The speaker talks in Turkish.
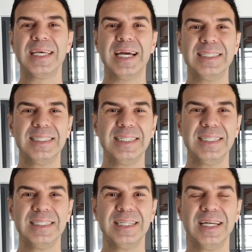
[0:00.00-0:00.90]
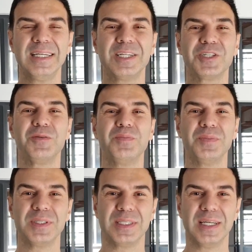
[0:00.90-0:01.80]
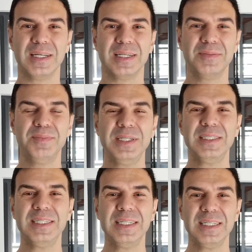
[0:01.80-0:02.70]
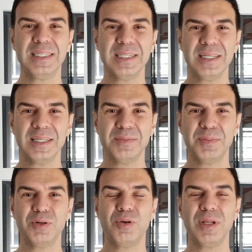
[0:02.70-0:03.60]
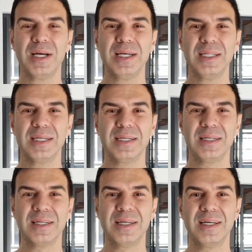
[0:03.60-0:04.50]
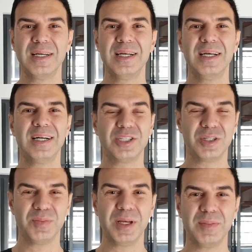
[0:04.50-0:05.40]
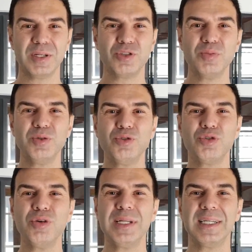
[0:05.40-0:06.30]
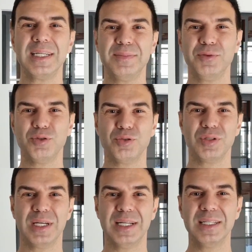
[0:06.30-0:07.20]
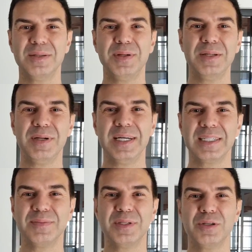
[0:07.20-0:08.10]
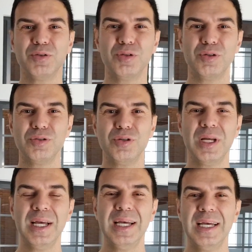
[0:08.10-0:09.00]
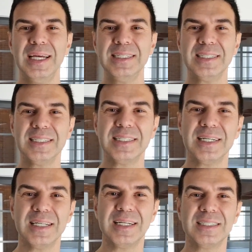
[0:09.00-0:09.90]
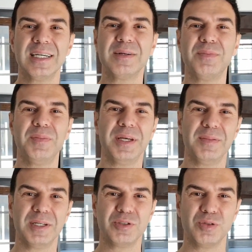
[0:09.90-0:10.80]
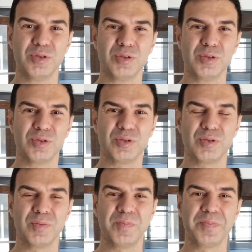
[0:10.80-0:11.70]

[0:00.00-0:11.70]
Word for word: kendiliğinden yaşamımızda bir dinginlik, bir kolaylık, açılmaya başlıyor. Bunu şöyle deneyimliyorsunuz genelde. Benim hayatımda da öyle oldu. Eskisi kadar takmamaya başlıyorsunuz.